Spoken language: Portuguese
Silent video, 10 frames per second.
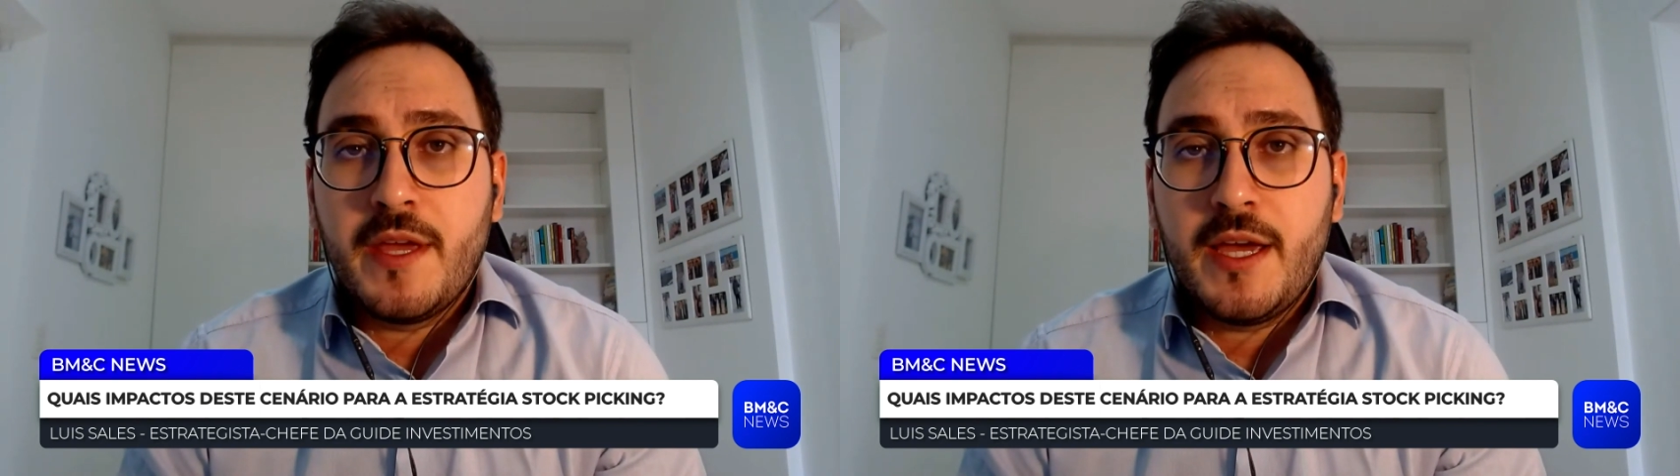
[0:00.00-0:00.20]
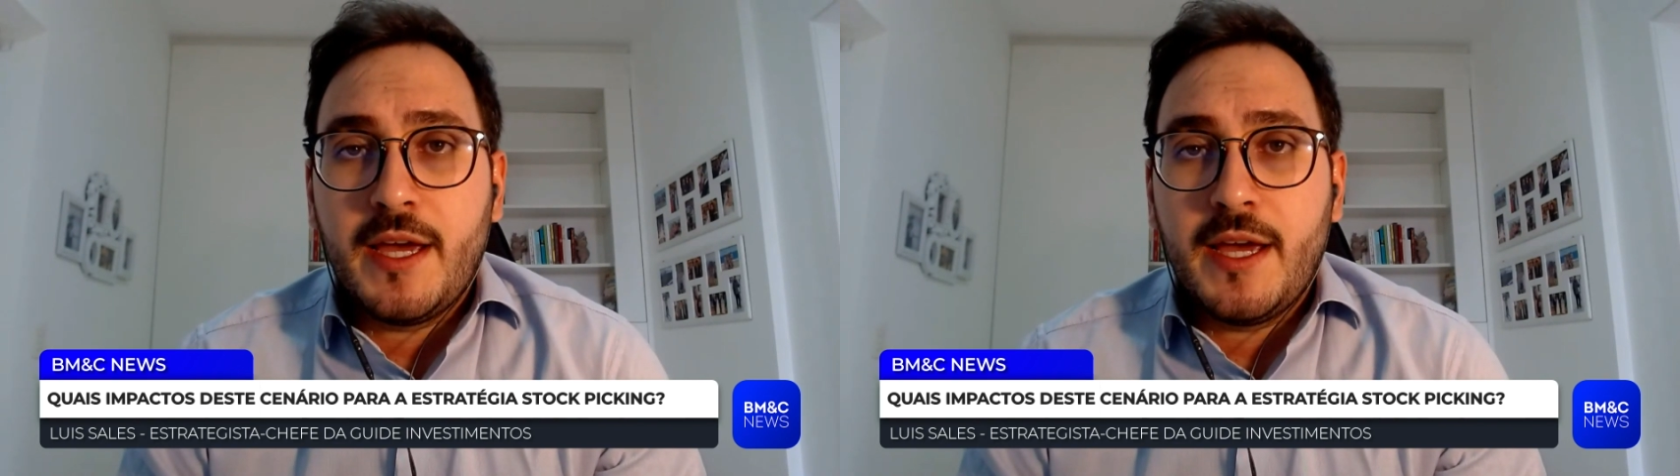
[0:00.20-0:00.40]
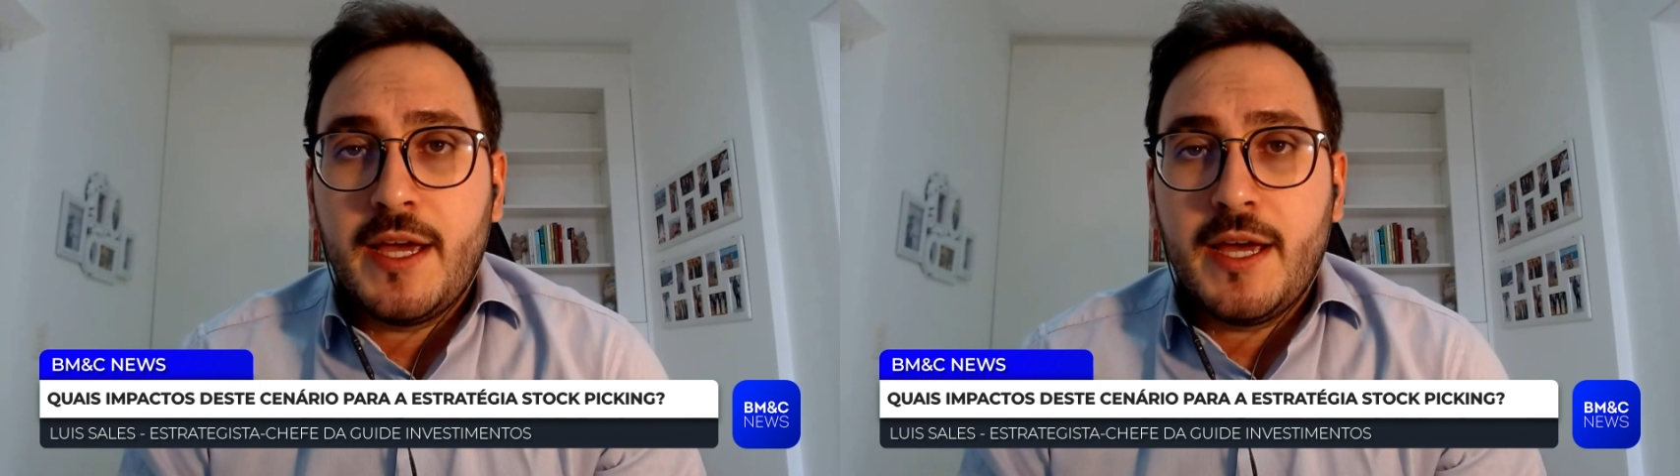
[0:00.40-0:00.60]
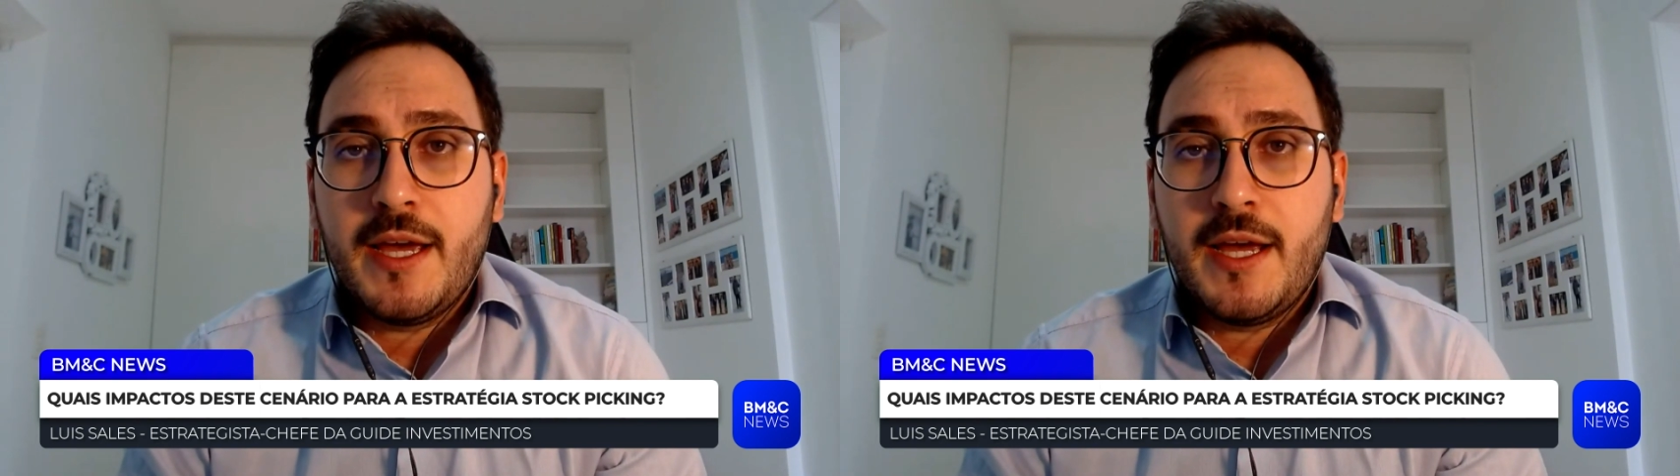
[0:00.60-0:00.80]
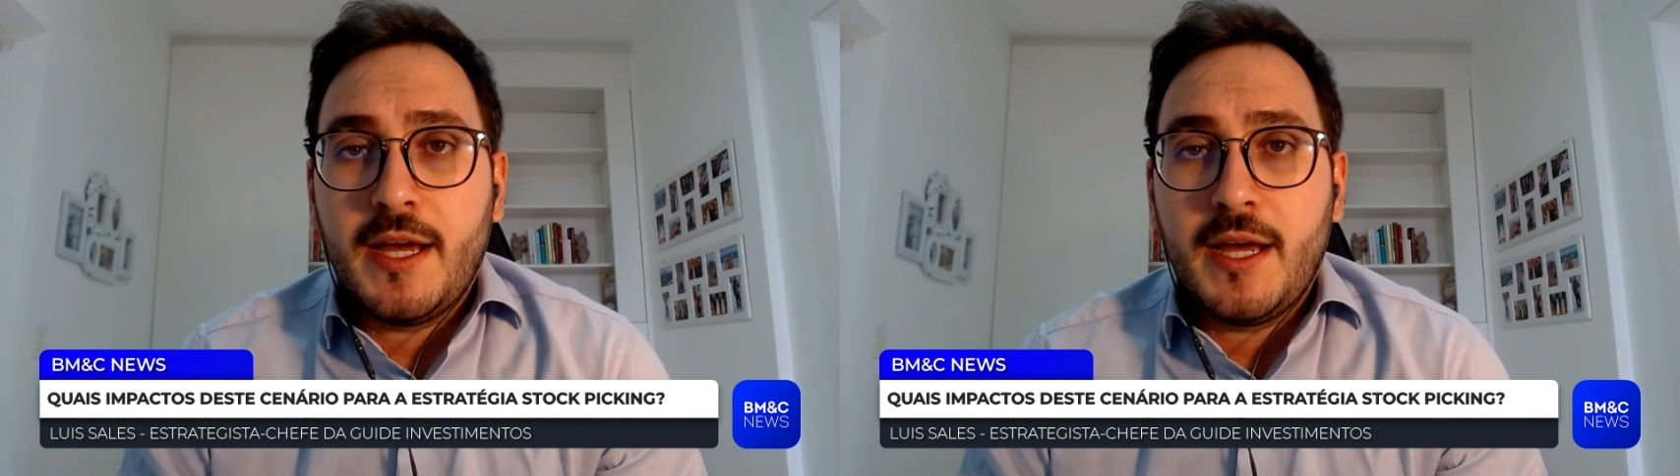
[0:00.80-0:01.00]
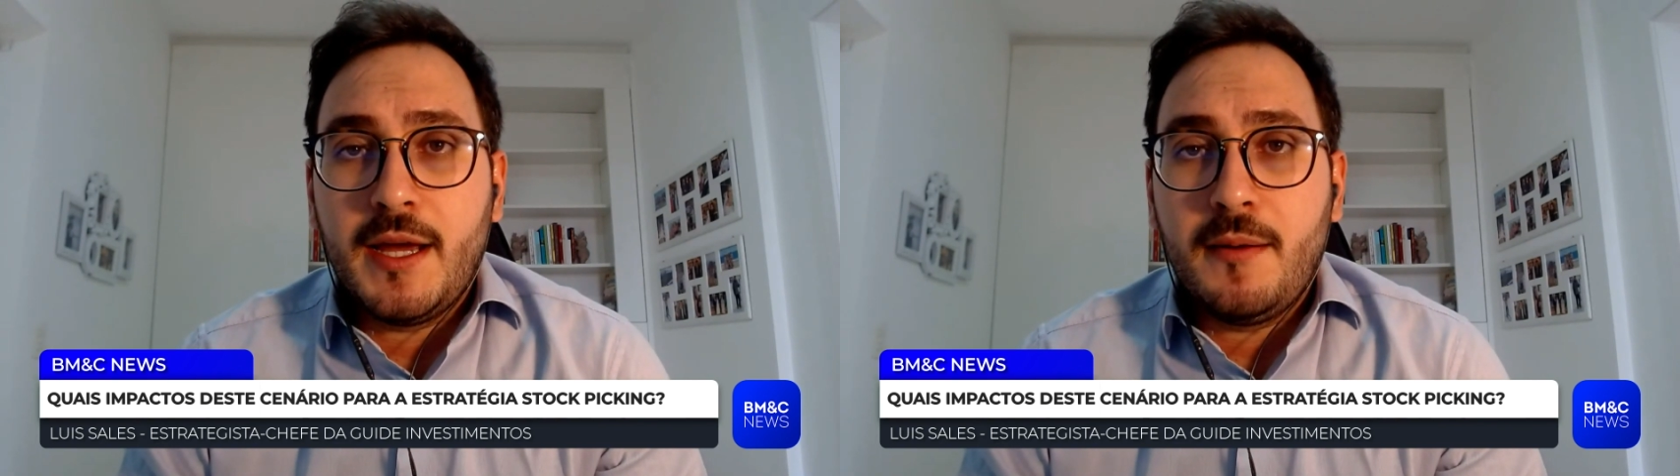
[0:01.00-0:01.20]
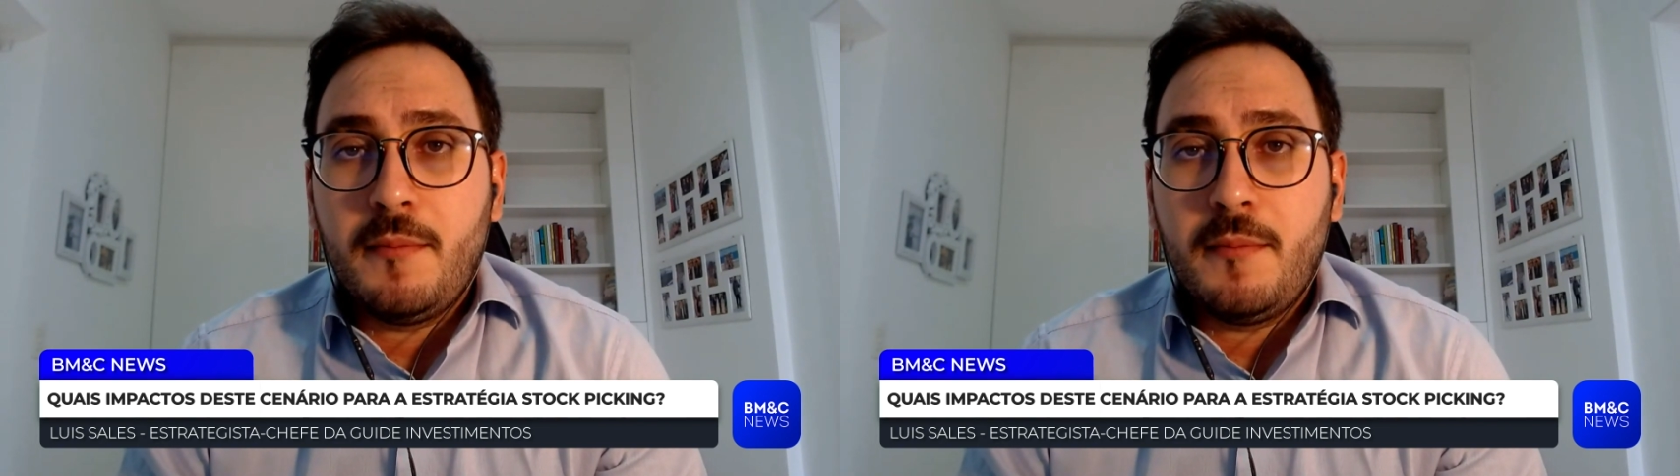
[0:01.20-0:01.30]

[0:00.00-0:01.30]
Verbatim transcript: é,